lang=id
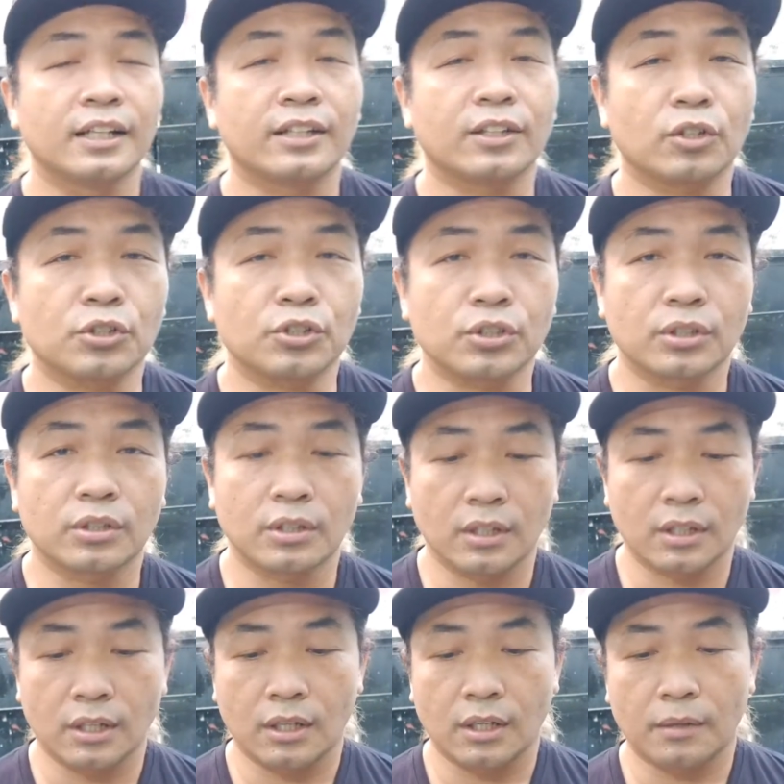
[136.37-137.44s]
terus
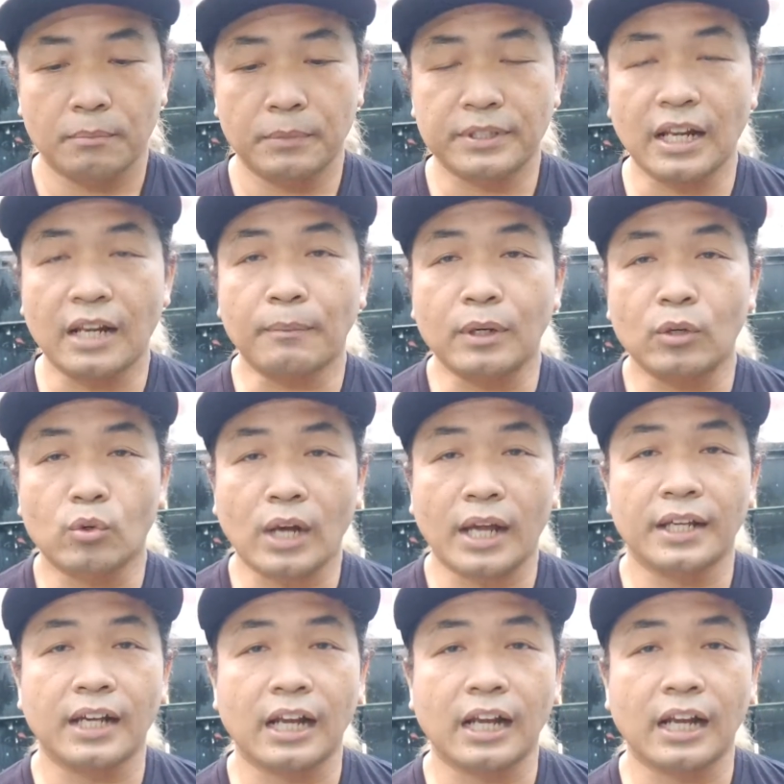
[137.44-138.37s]
misalnya mengurangi